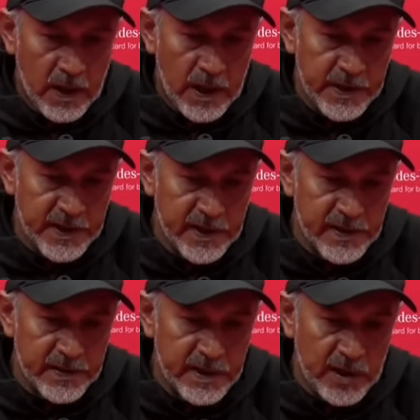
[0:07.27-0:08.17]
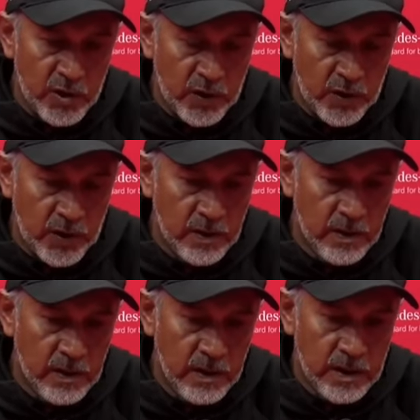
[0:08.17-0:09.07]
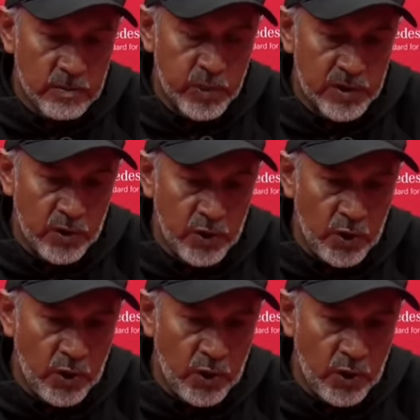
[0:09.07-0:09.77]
En ese sentido, pues hoy,